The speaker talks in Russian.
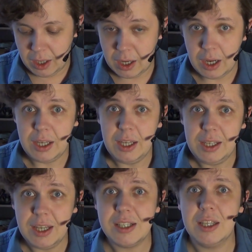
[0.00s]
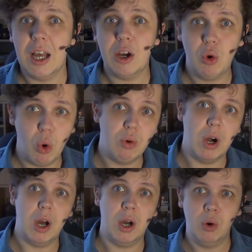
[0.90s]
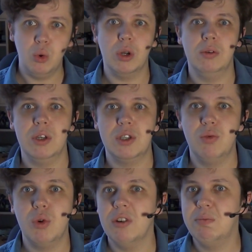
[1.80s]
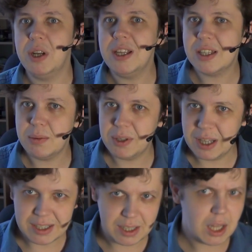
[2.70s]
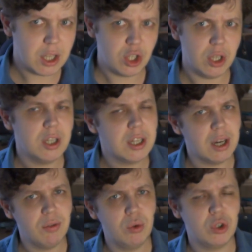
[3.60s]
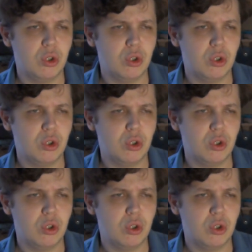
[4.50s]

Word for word: А, и если такого уровня звука в принципе достаточно для того,